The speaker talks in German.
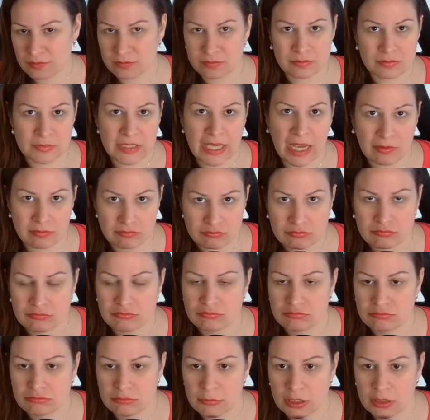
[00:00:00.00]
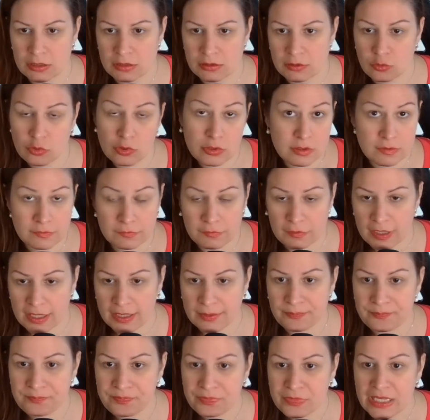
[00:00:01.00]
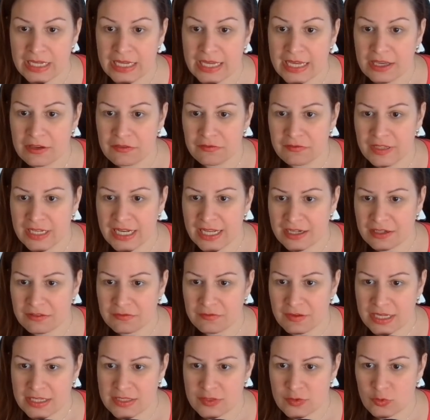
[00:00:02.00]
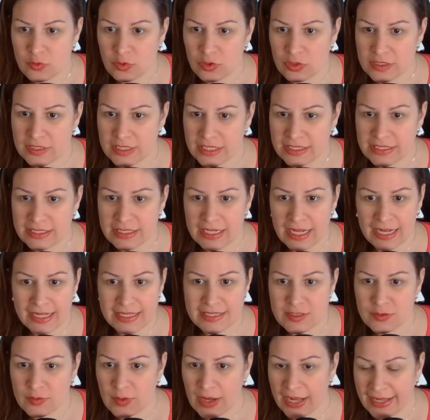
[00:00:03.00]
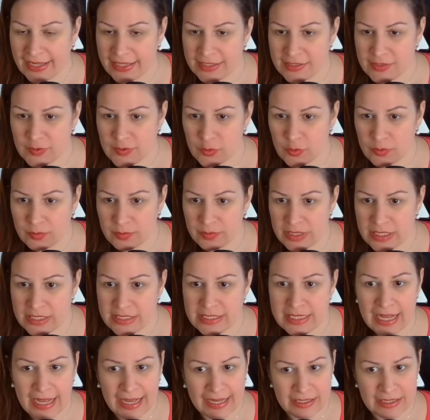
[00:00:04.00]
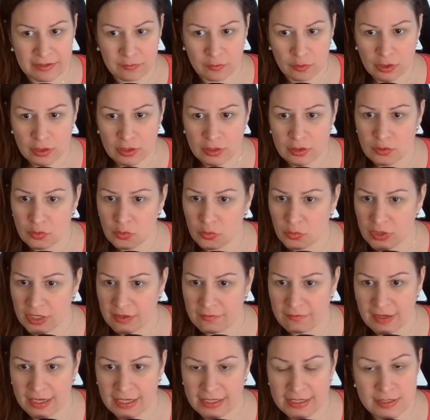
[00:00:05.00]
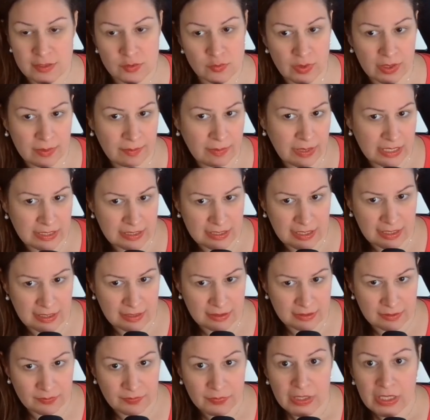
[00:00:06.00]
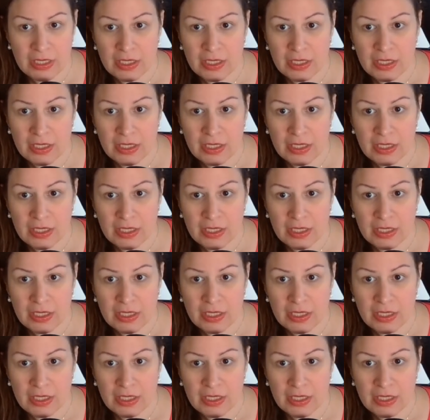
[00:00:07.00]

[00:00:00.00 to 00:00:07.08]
ja, äh, kurzen Fragen. Wie lange warst du noch drin, als du eingezogen bist? Eine Woche oder waren es nur ein paar Tage?